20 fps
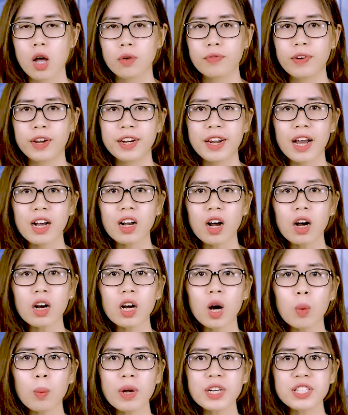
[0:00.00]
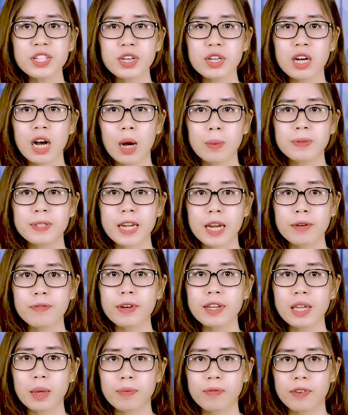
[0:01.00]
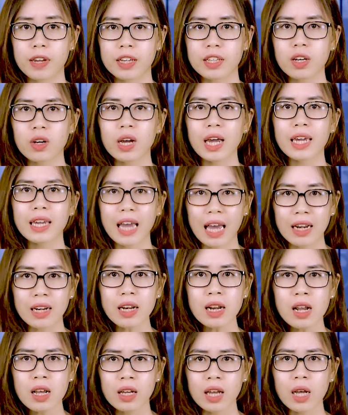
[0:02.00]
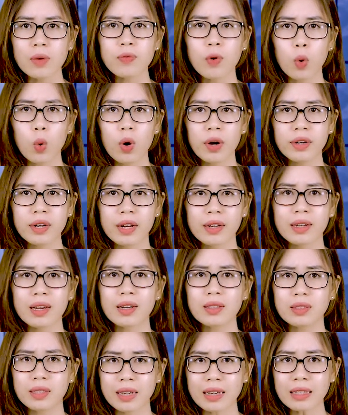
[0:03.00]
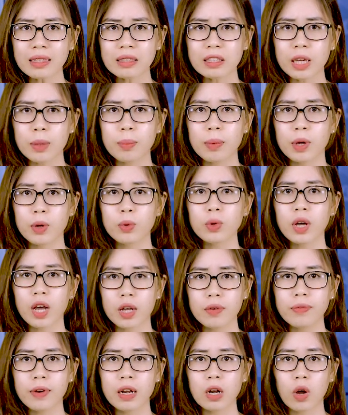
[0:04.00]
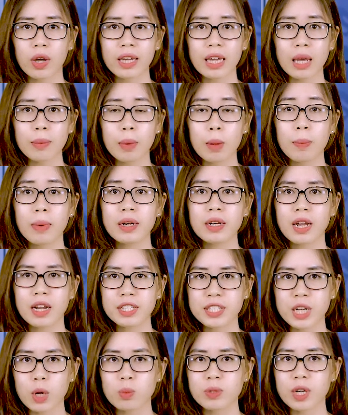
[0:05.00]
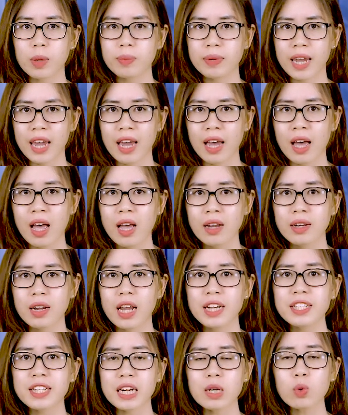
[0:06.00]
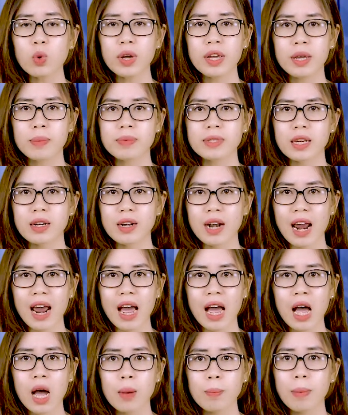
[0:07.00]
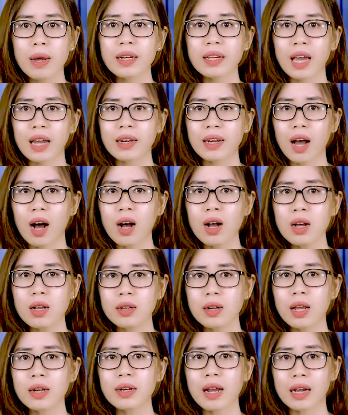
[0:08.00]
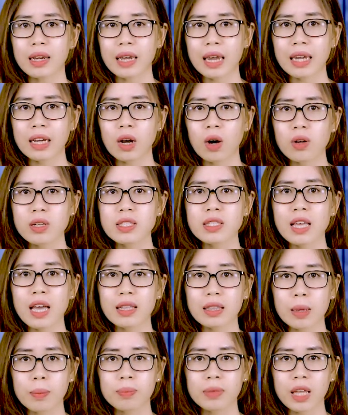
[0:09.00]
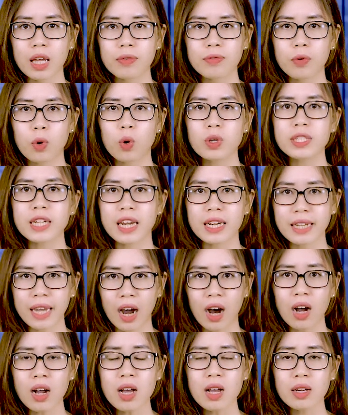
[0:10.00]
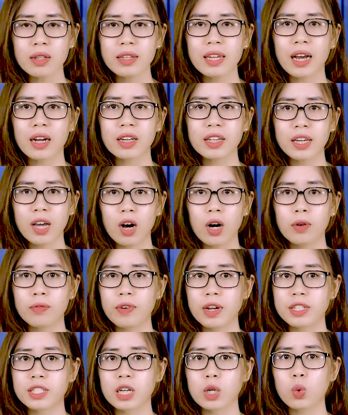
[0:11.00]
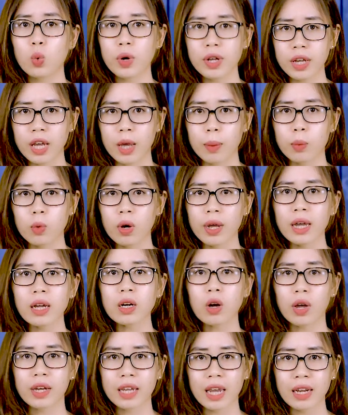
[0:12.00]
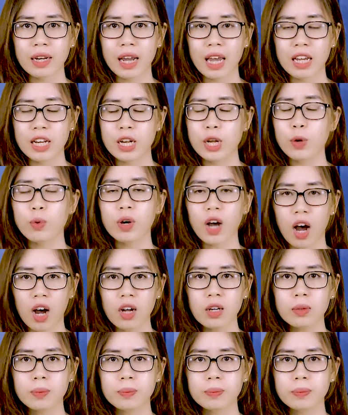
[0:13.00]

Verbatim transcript: Vì đã có không ít trường hợp trẻ phải nhập viện do cây cảnh, các phụ huynh nên cân nhắc tìm hiểu kỹ về loại cây mà mình định trồng trong nhà để tránh nguy hiểm xảy ra. Bên cạnh đó, nên đặt cây cối xa tầm tay của trẻ nhỏ, dặn dò về sự nguy hiểm của các loại cây này nếu có.